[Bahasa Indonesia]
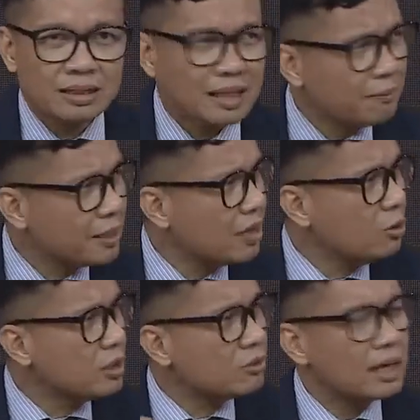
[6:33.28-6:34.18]
Tapi
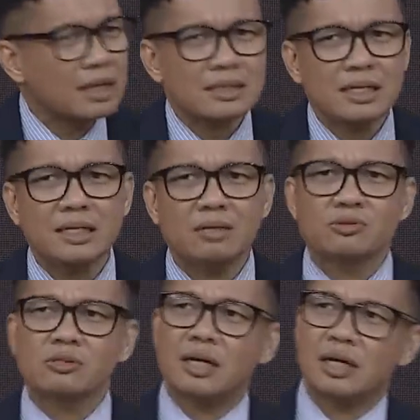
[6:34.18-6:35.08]
kalau itu alasannya
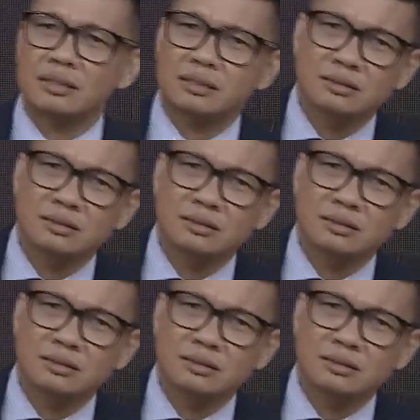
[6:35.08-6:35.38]
Ustadz,